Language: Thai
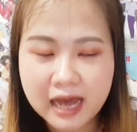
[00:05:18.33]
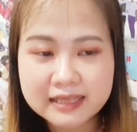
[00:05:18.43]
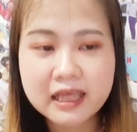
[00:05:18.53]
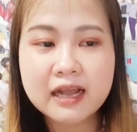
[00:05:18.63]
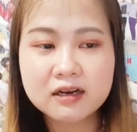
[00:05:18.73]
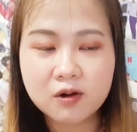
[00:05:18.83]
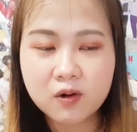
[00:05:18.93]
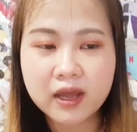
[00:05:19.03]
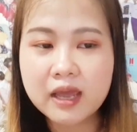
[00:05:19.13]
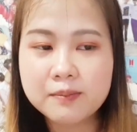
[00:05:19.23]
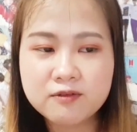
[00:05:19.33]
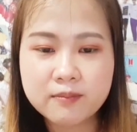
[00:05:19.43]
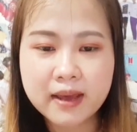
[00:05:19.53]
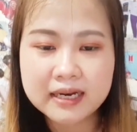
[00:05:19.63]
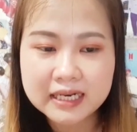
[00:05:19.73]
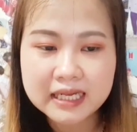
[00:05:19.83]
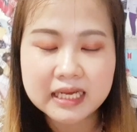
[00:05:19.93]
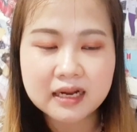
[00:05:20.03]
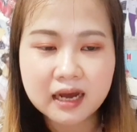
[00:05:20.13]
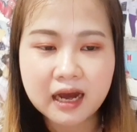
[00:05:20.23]
ถ้าเต้นโอเคร์ฟอร์แมนซ์ดี
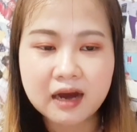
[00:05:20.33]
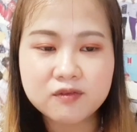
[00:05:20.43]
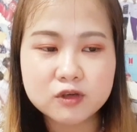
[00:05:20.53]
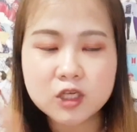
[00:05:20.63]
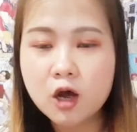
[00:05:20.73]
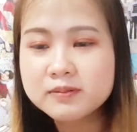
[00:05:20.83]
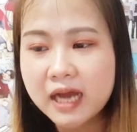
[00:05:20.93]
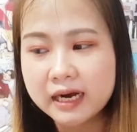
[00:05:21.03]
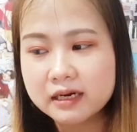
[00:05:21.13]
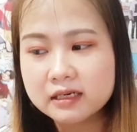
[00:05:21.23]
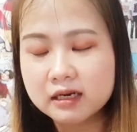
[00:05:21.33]
นะคะฝนชอบฉาก